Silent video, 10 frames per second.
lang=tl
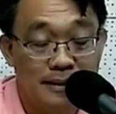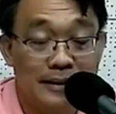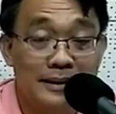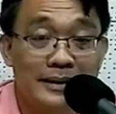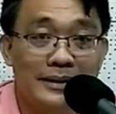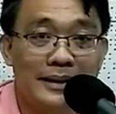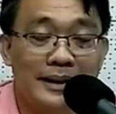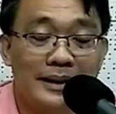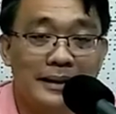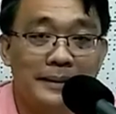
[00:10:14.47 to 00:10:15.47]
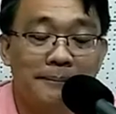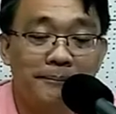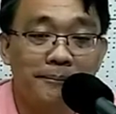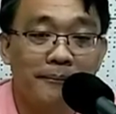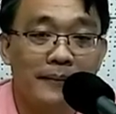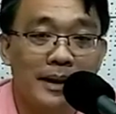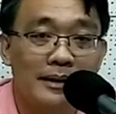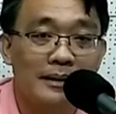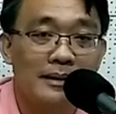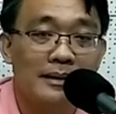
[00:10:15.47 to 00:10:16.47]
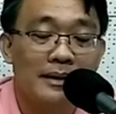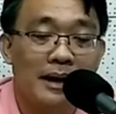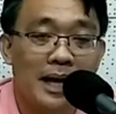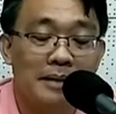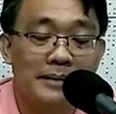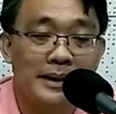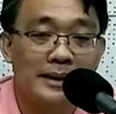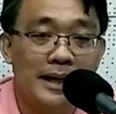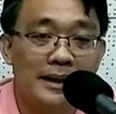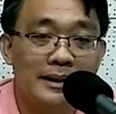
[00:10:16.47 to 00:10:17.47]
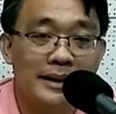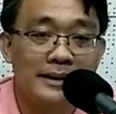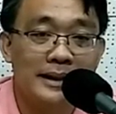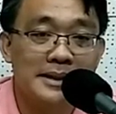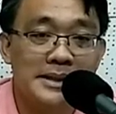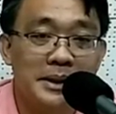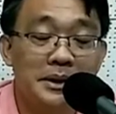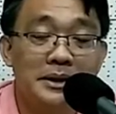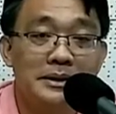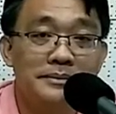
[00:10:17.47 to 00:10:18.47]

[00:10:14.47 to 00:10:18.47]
iti uh, amin nga greetings yo.